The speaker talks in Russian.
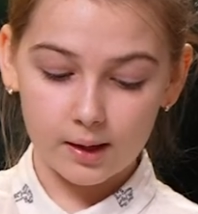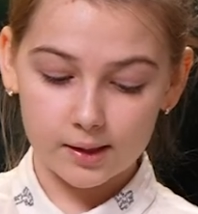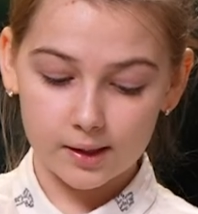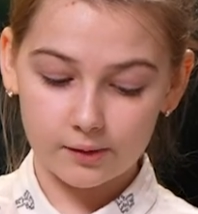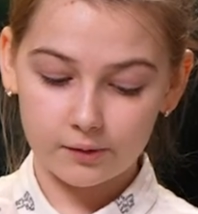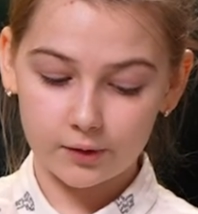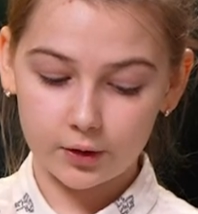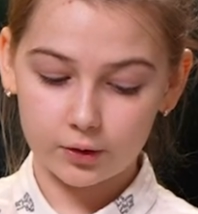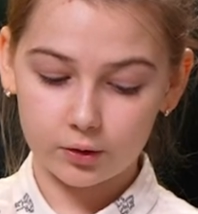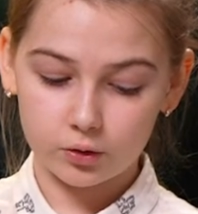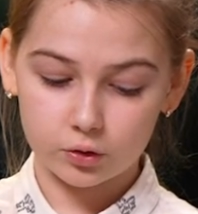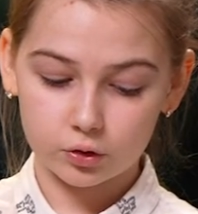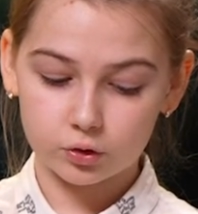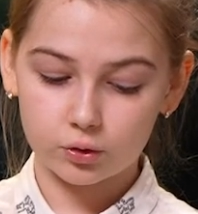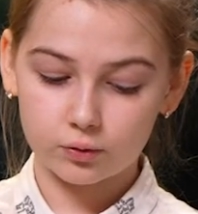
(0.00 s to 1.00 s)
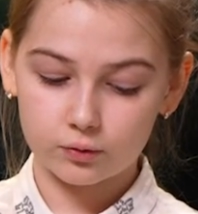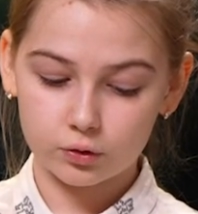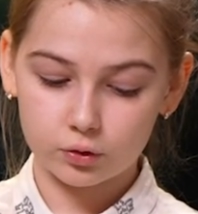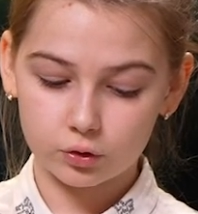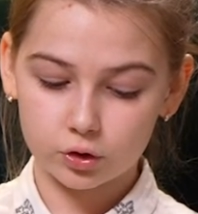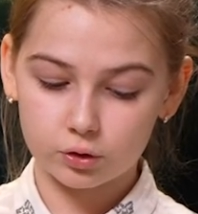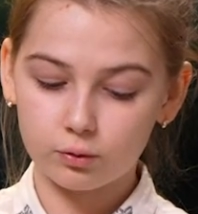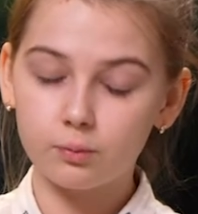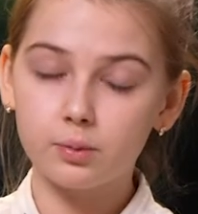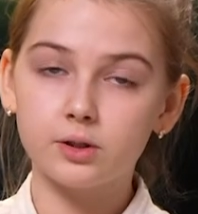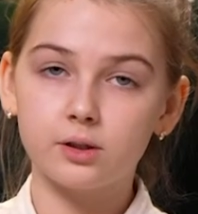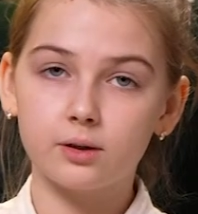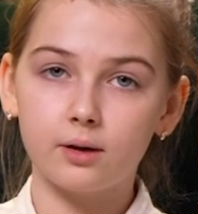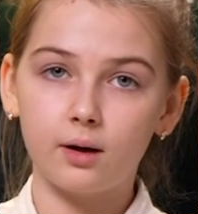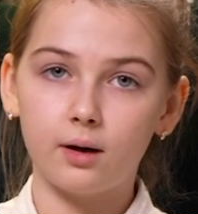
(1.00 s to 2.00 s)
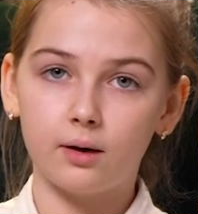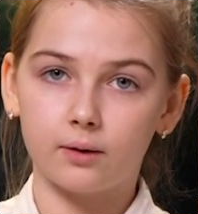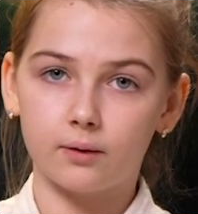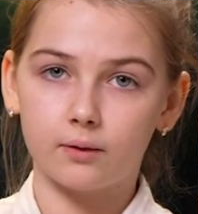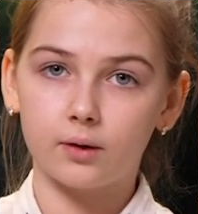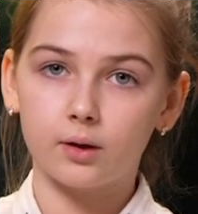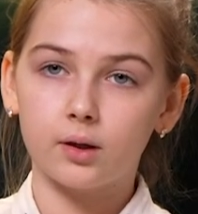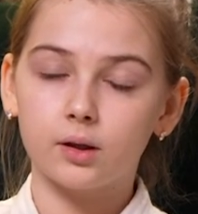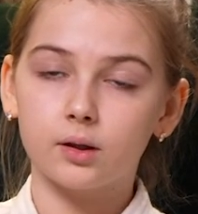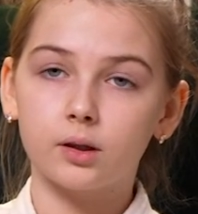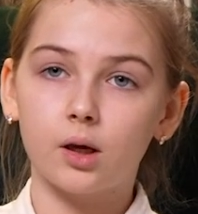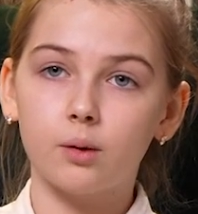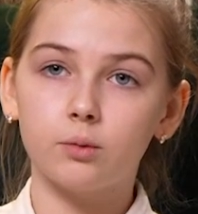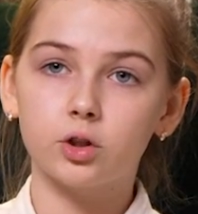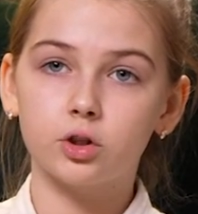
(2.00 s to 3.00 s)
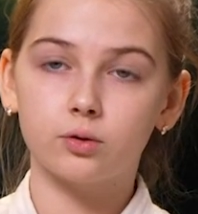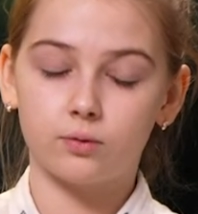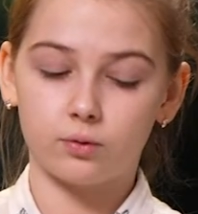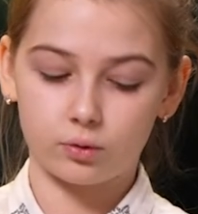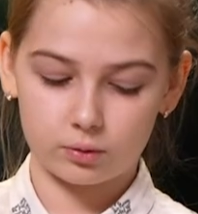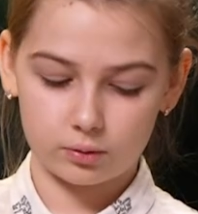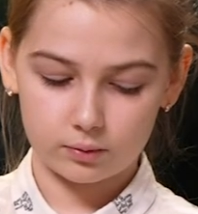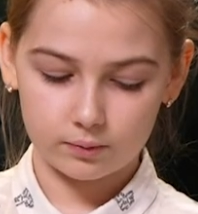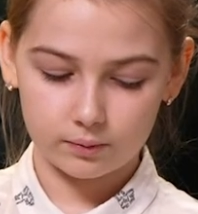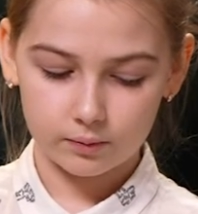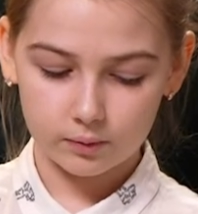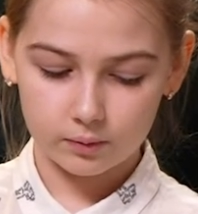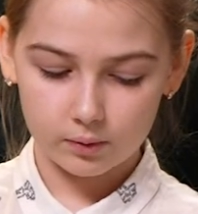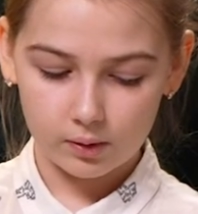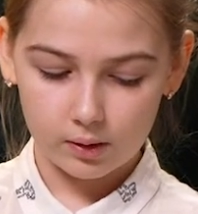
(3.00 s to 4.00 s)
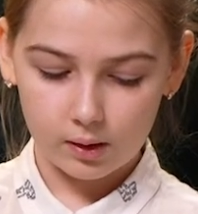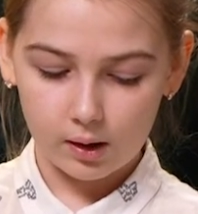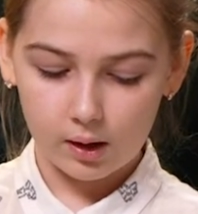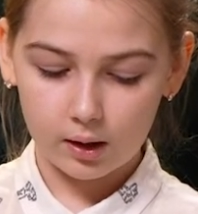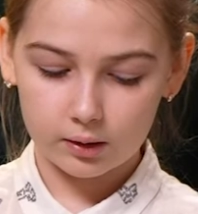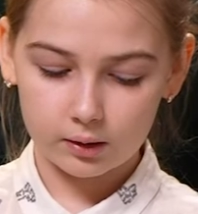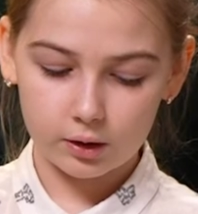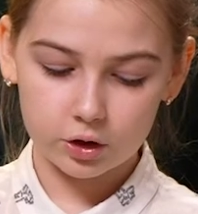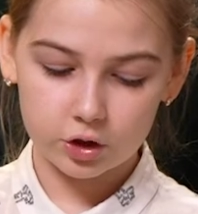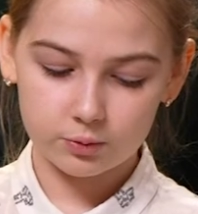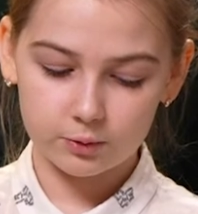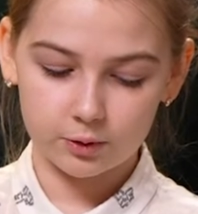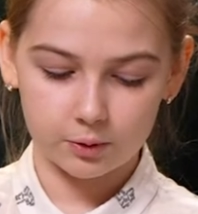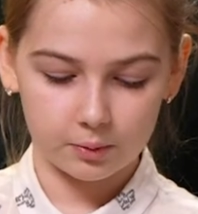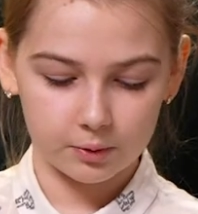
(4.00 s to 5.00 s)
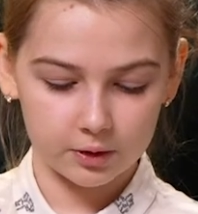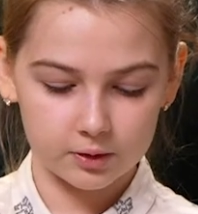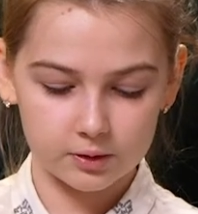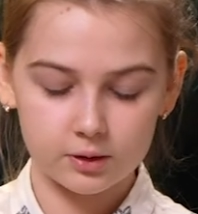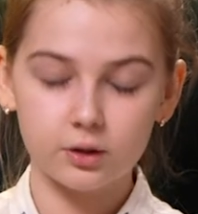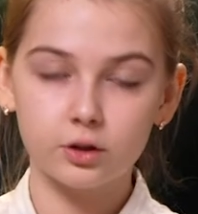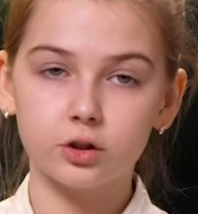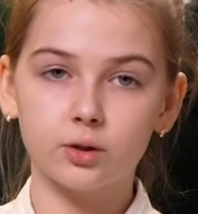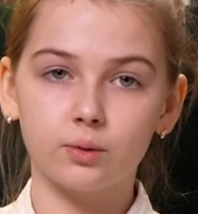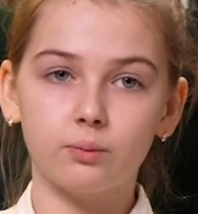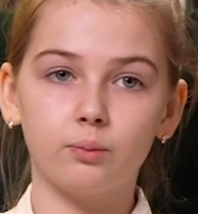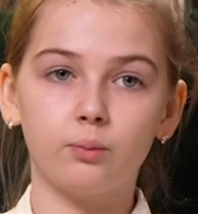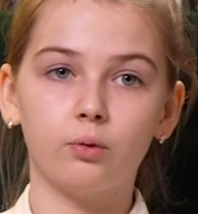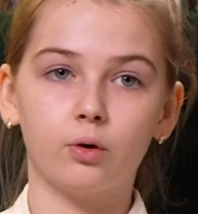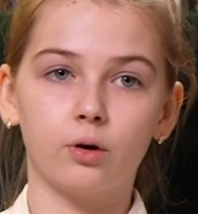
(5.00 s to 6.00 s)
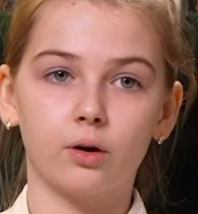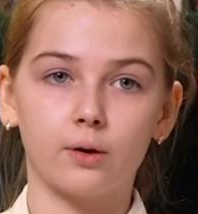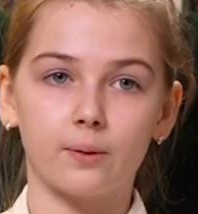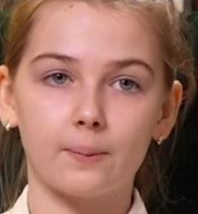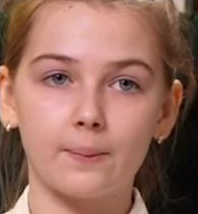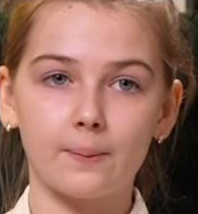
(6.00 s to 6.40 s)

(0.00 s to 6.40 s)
Я верю, что все, что мы потеряли, там и живет. А иначе было бы слишком больно.